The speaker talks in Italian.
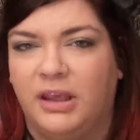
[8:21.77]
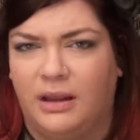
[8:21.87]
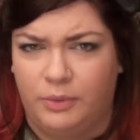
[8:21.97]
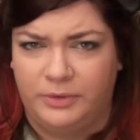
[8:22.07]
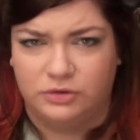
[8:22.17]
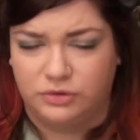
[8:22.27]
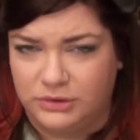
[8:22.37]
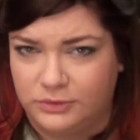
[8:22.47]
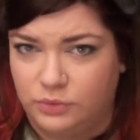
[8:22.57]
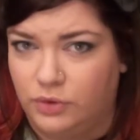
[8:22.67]
che al momento sto
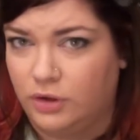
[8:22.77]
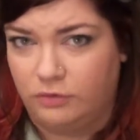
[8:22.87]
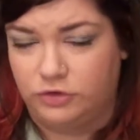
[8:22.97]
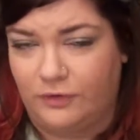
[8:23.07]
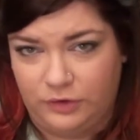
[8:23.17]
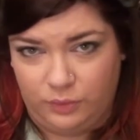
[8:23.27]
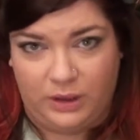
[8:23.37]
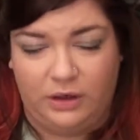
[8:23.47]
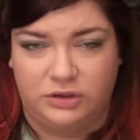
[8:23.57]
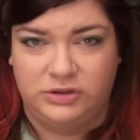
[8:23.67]
usando uno che avevo trovato in
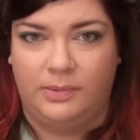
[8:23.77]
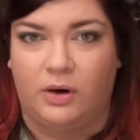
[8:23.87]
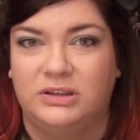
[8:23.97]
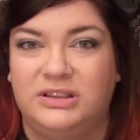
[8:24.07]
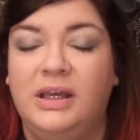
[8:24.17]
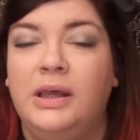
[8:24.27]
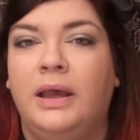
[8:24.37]
una glossy box,